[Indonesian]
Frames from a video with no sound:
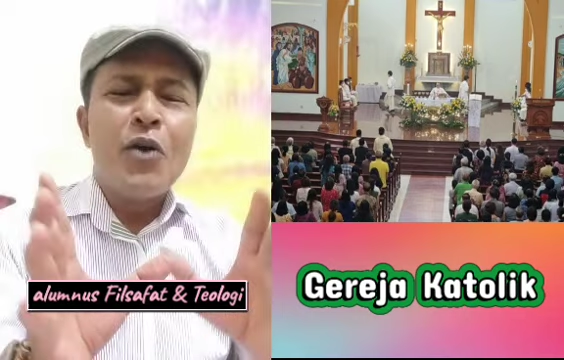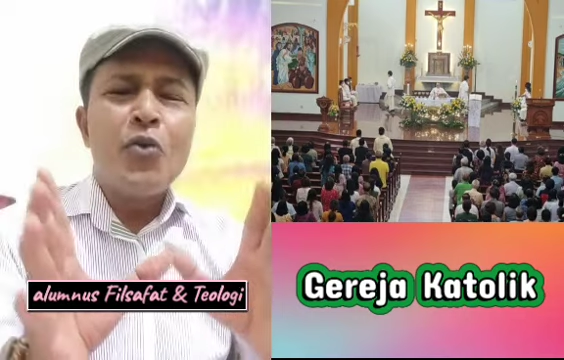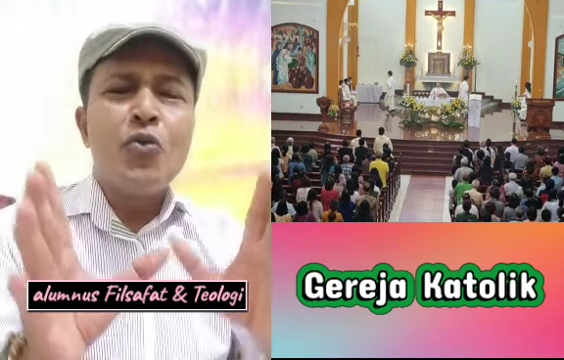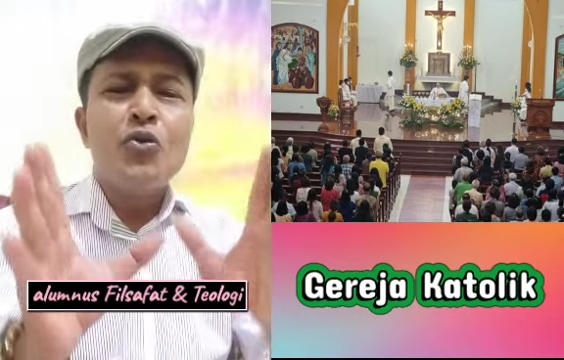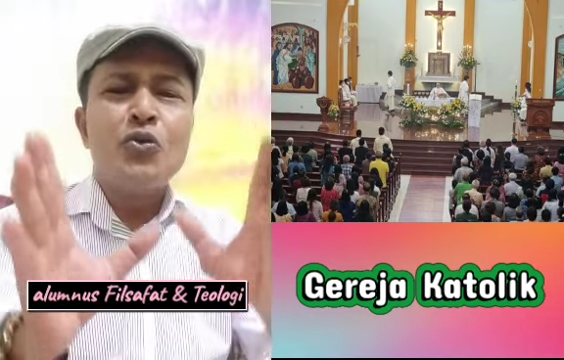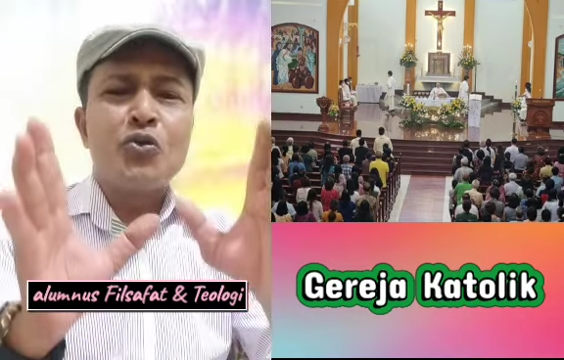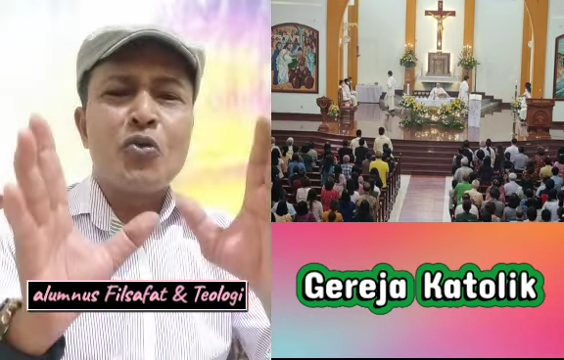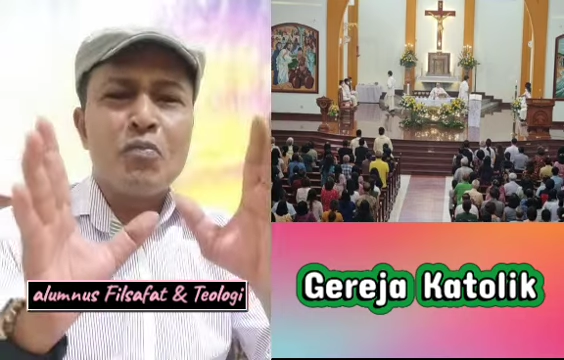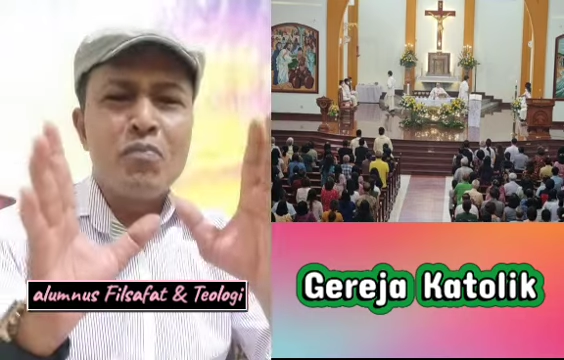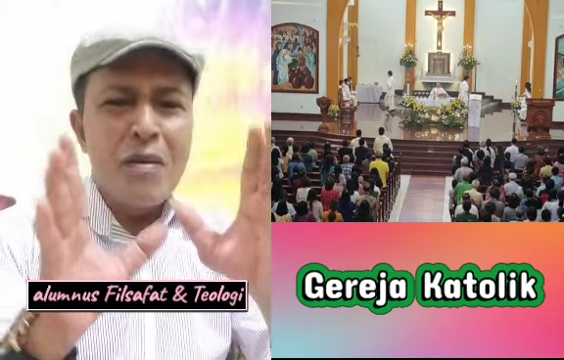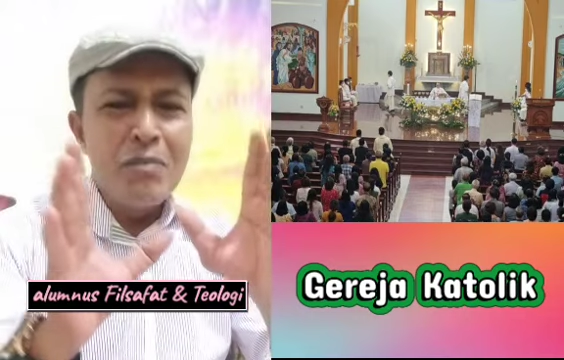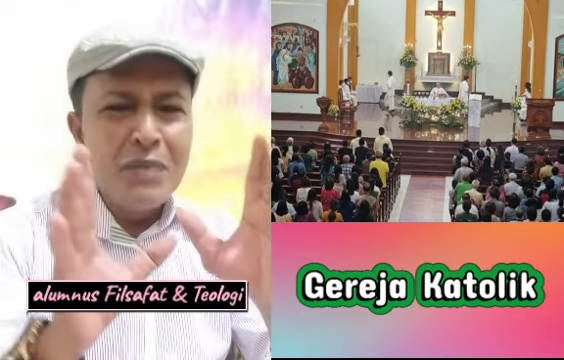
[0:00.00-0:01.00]
untuk
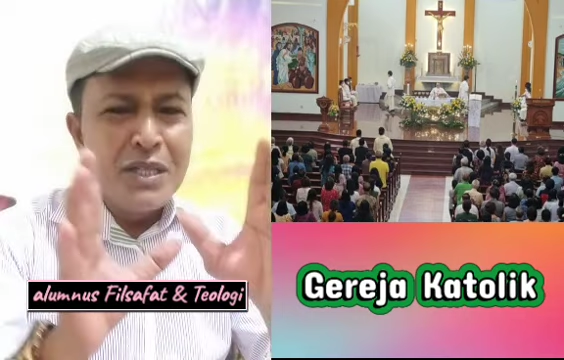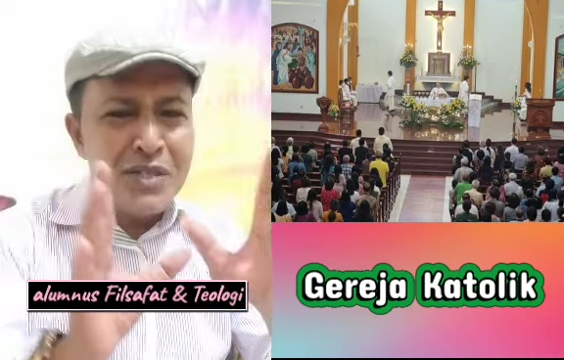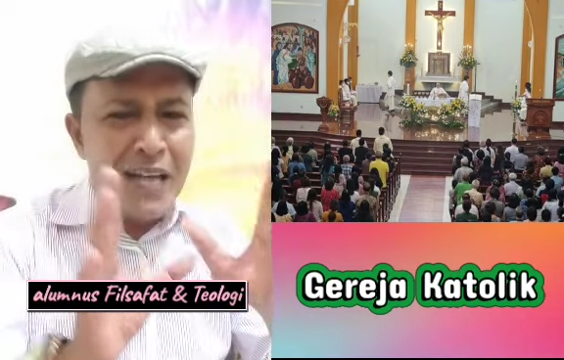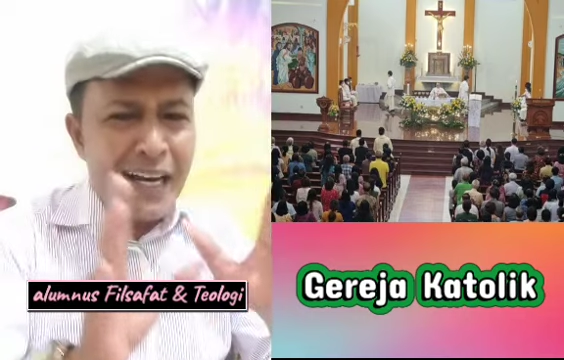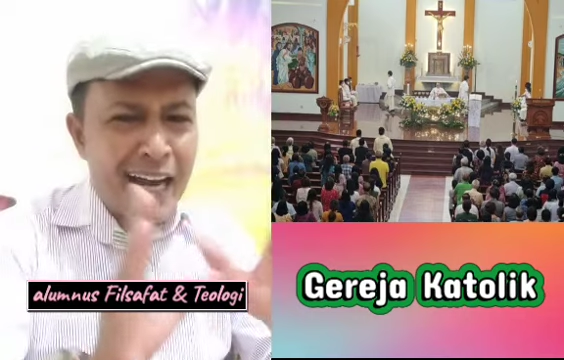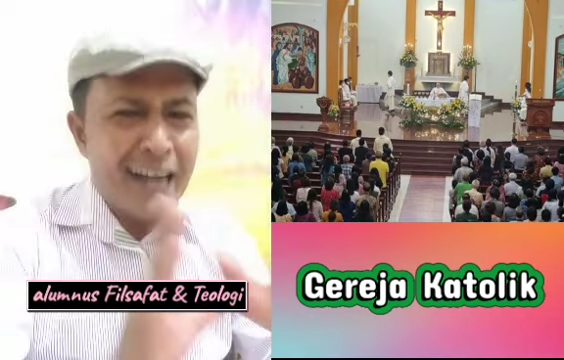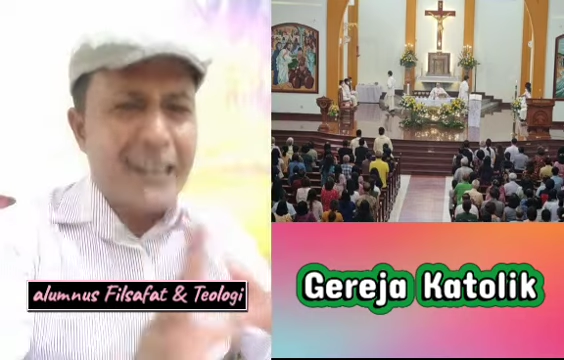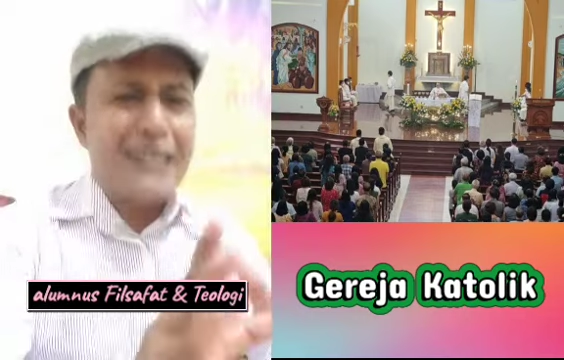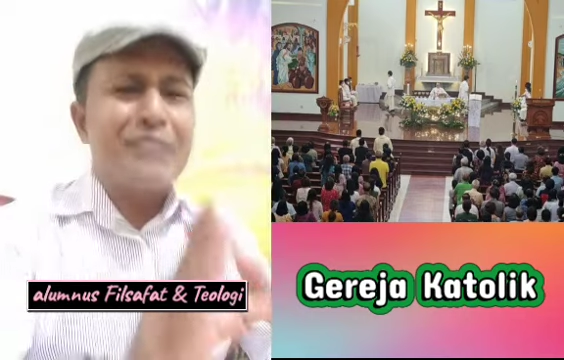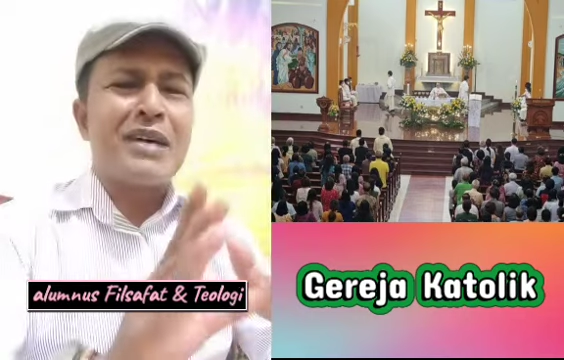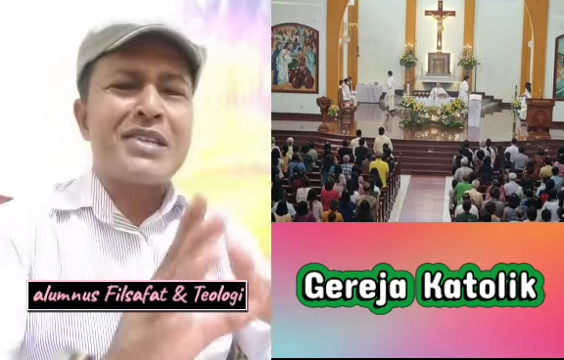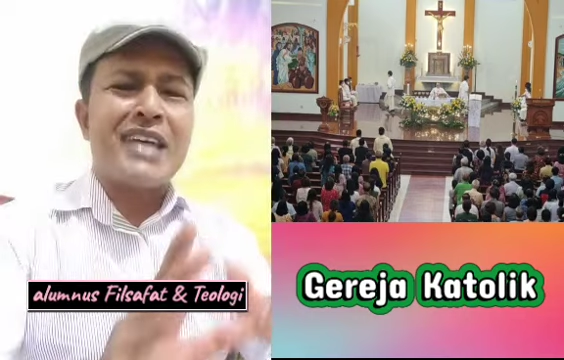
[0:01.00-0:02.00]

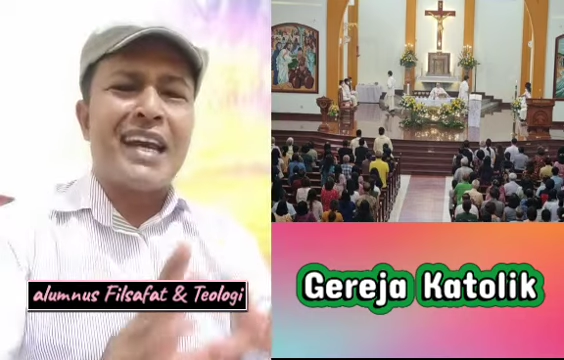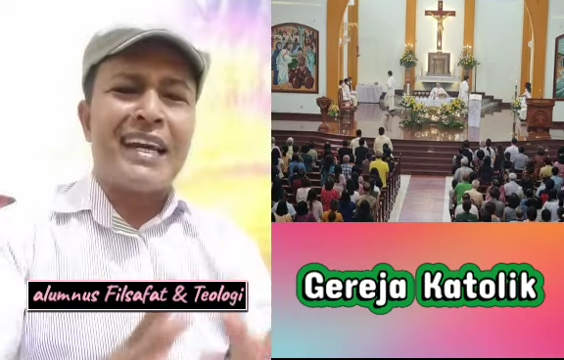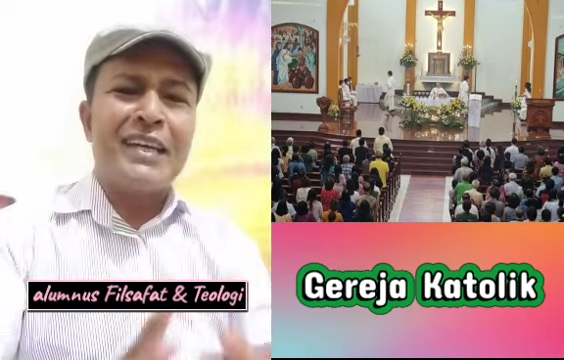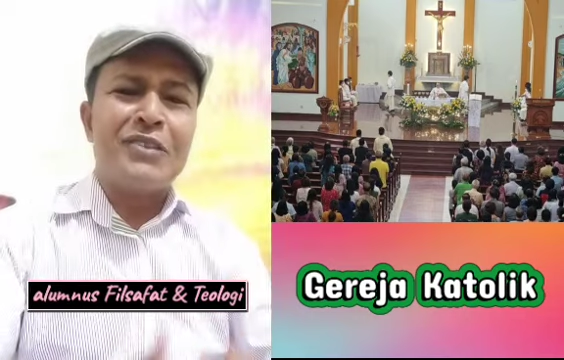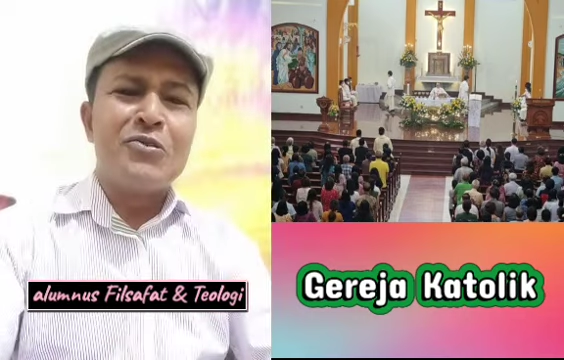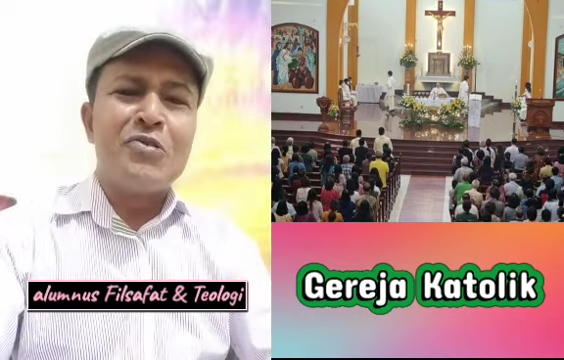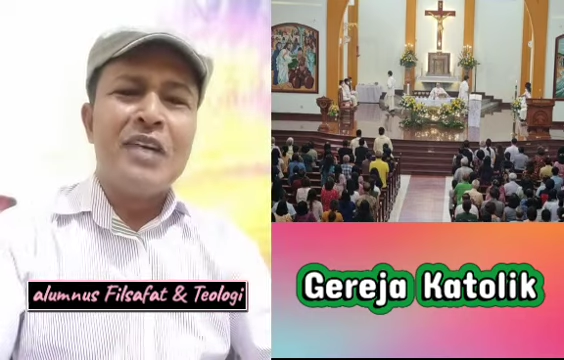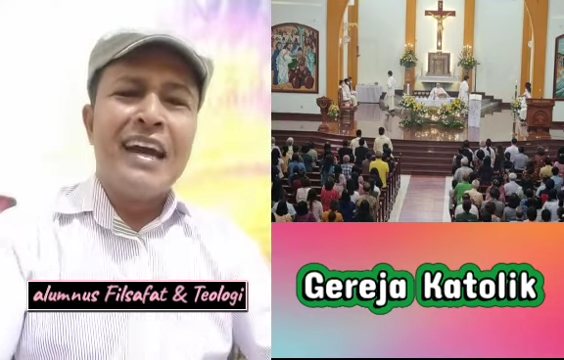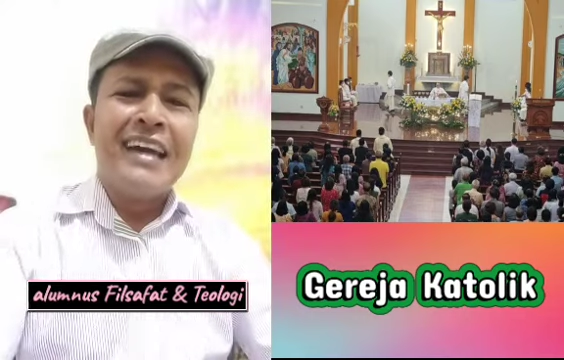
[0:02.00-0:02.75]
membicarakan masalah itu